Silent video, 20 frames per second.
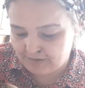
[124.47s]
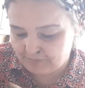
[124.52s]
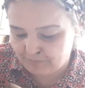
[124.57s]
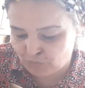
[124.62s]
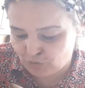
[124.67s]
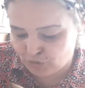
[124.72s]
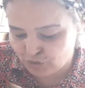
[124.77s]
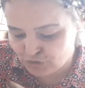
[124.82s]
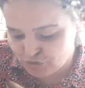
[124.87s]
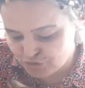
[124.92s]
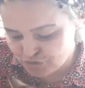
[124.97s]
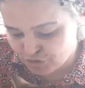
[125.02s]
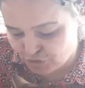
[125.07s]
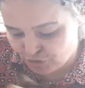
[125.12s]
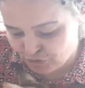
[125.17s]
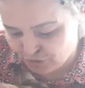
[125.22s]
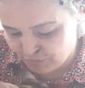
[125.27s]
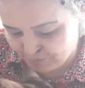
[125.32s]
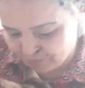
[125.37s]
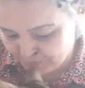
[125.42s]

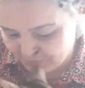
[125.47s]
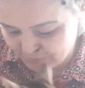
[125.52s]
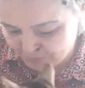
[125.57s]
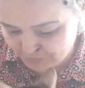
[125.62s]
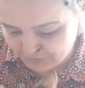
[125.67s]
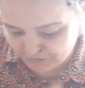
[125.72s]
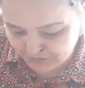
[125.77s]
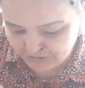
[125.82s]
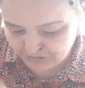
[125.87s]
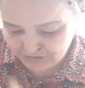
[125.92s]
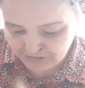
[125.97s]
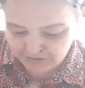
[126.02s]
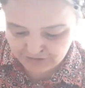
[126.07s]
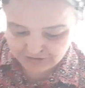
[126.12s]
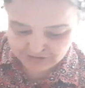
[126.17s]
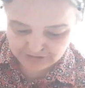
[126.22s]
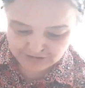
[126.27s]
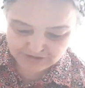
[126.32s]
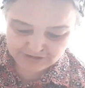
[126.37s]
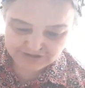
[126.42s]
Monçom.
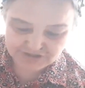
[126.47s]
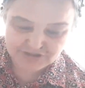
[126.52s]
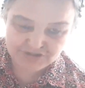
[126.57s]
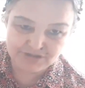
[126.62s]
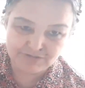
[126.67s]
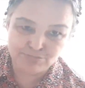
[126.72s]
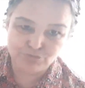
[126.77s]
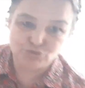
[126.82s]
Acını